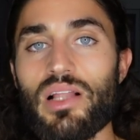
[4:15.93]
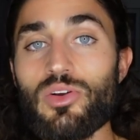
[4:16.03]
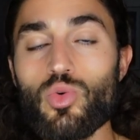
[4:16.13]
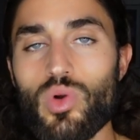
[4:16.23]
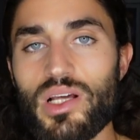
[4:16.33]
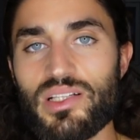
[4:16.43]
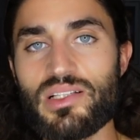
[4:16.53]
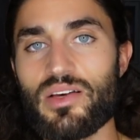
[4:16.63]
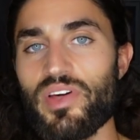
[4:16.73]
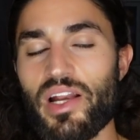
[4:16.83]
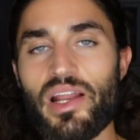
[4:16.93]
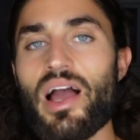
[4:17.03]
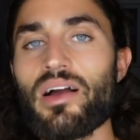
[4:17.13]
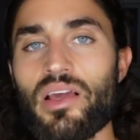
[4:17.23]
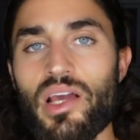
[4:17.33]
dal nulla senza avere
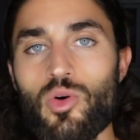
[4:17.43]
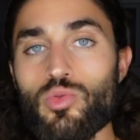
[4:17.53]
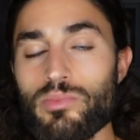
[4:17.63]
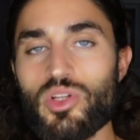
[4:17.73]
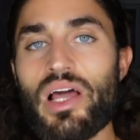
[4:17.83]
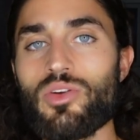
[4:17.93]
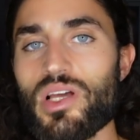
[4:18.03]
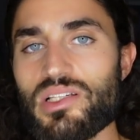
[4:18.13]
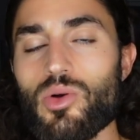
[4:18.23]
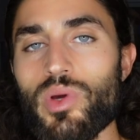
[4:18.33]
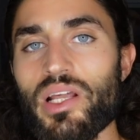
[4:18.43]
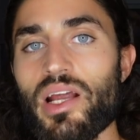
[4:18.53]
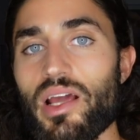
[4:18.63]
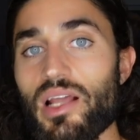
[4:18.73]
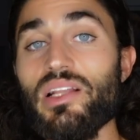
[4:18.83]
neanche un modello da
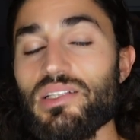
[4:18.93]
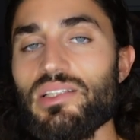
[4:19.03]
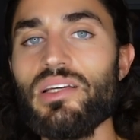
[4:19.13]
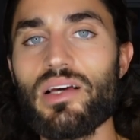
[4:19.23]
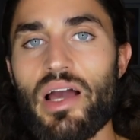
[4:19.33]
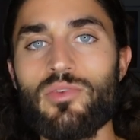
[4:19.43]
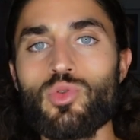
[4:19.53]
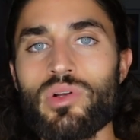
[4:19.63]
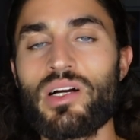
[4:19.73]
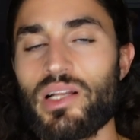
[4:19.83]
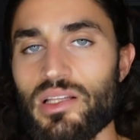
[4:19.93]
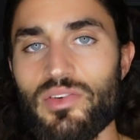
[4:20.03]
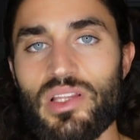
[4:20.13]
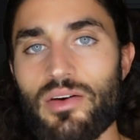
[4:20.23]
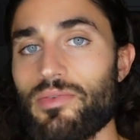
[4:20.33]
seguire e lì sì, hai avuto una
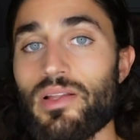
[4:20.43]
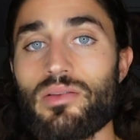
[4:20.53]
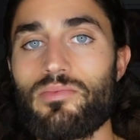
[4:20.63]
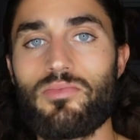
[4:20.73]
creatività fan